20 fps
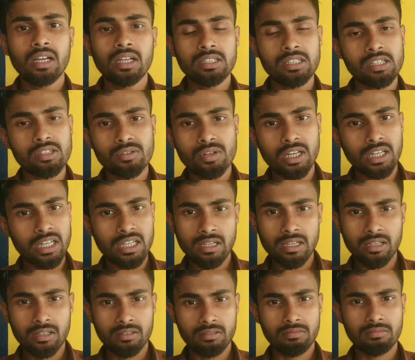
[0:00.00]
যে কোনো একটা
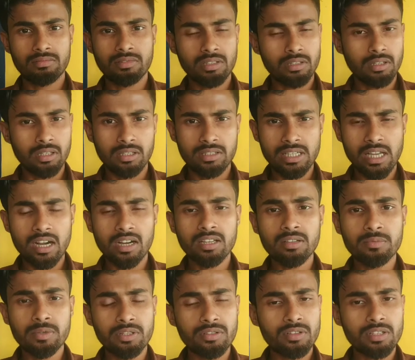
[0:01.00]
চ্যানেলের
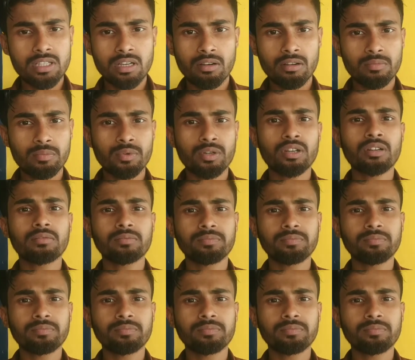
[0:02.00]
ভিতরে যাওয়ার পর